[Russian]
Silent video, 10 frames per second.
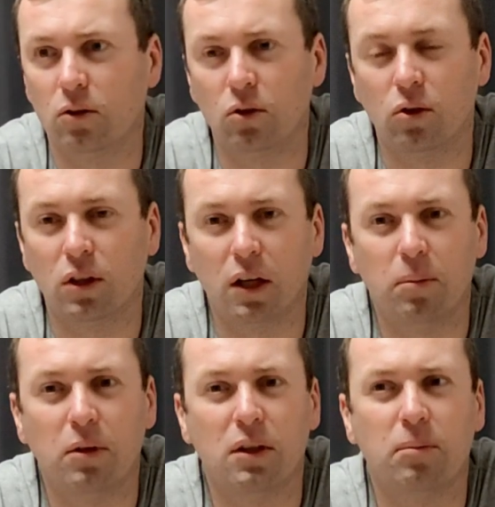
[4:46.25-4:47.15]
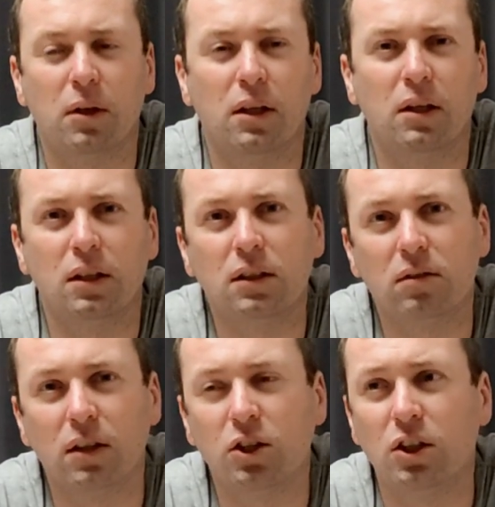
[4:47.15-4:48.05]
от нее требовать там каких-то
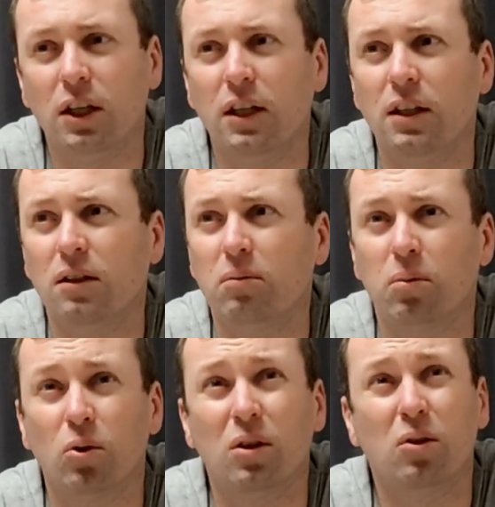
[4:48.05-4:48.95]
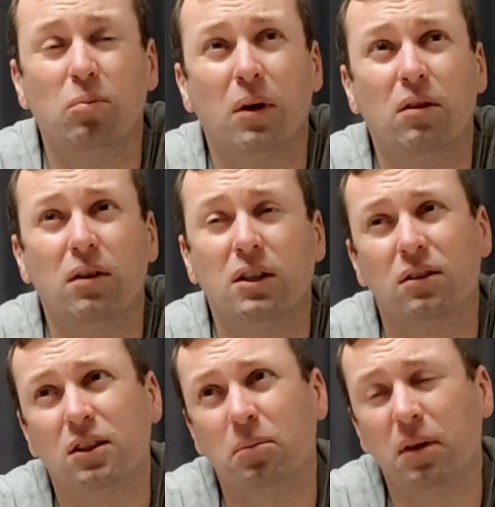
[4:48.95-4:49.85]
извращений, вплоть до
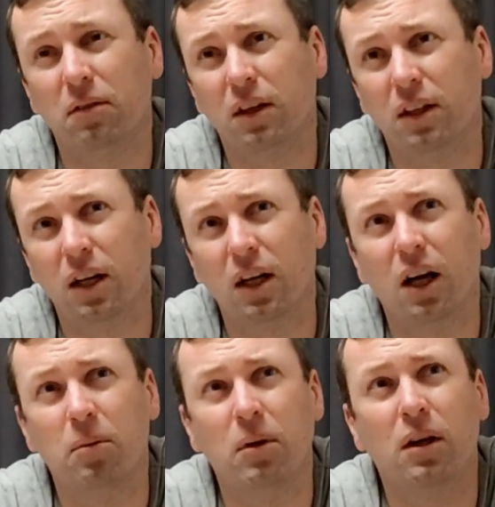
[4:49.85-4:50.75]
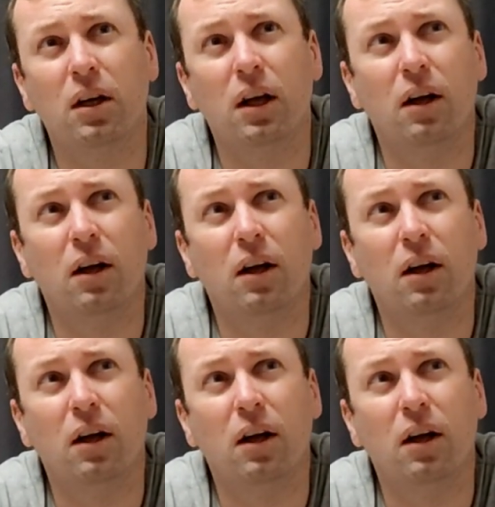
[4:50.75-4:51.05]
подвешивать себя вверх ногами,